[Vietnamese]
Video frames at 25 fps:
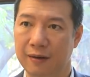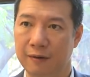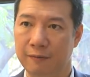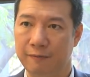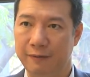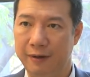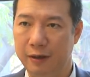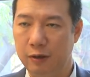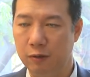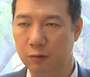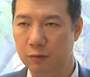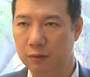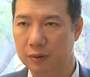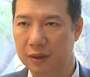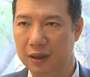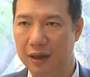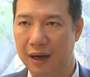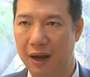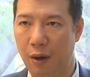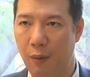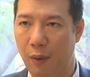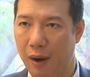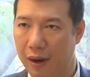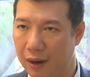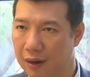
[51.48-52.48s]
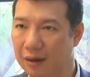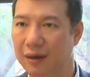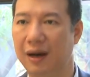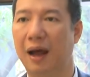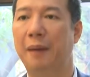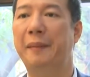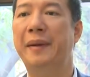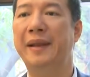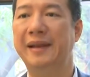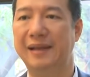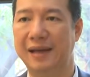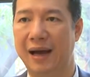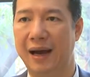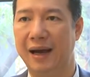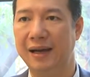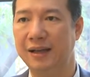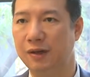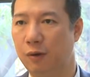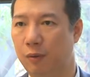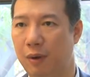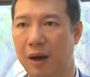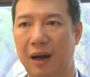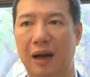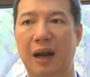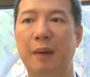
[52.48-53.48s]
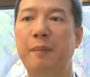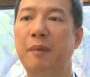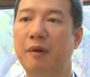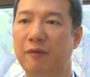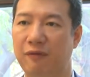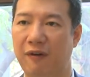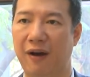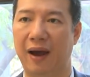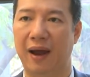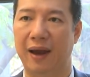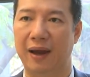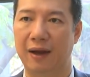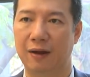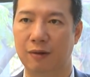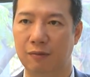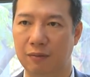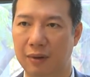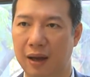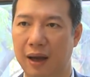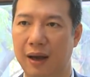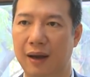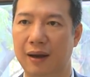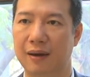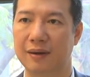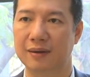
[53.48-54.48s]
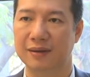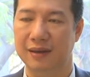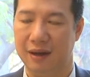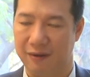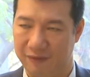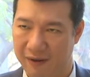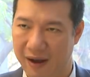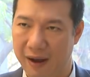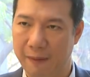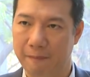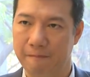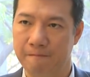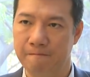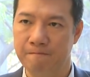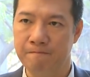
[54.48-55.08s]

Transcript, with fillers: Ví dụ như là Hoàng Đức đá bên trái, Trọng Hoàng đá bên phải cũng là giải pháp.